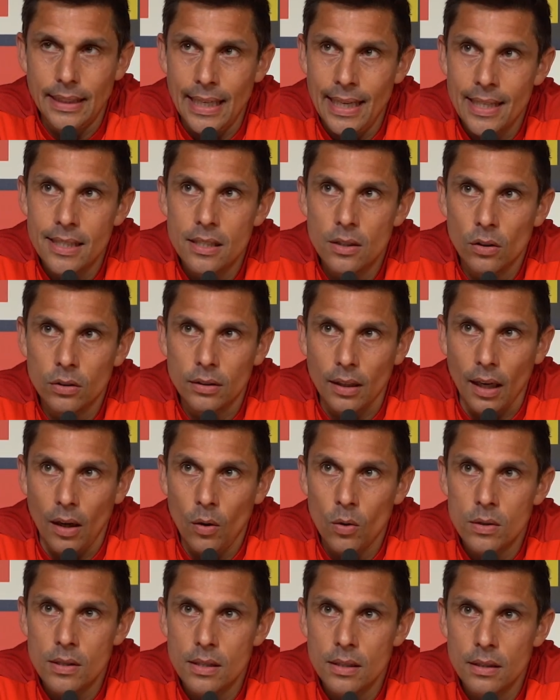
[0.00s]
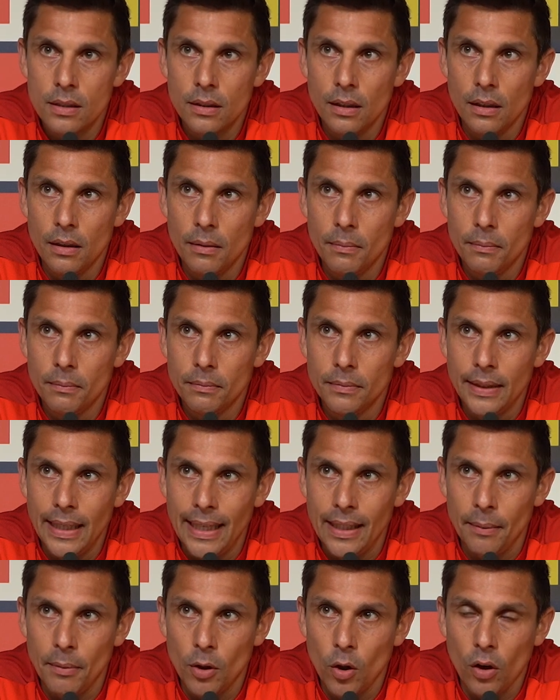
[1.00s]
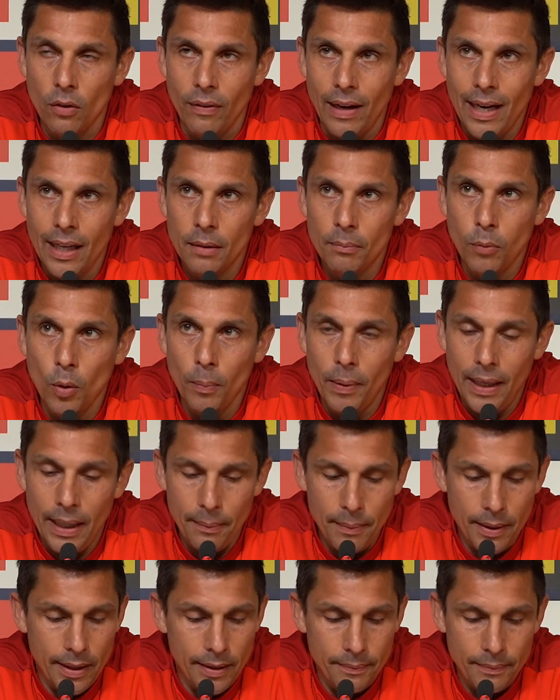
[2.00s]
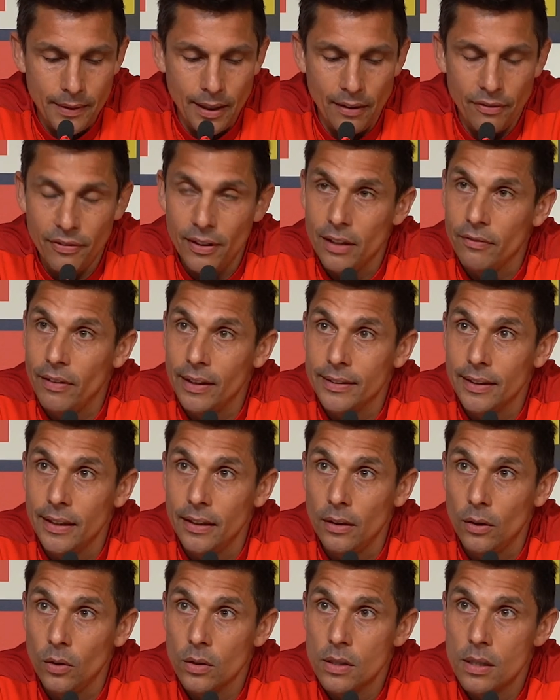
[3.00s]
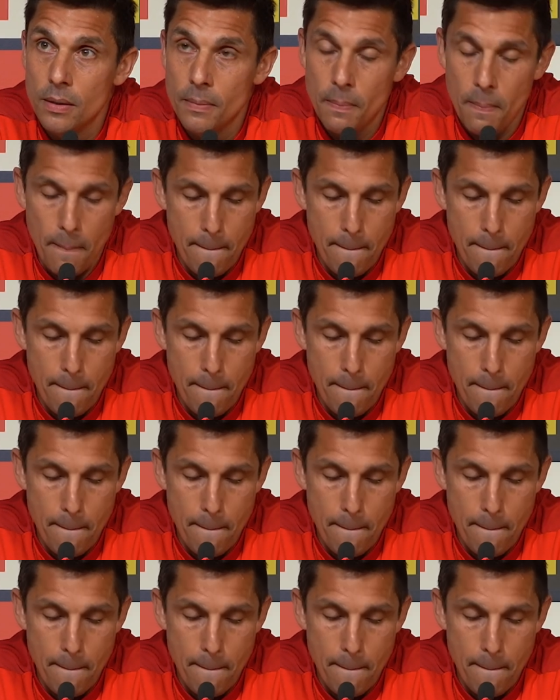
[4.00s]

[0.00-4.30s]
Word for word: Der ist noch draußen, ähm, der hat immer noch Wadenprobleme, der fällt weiter hinaus.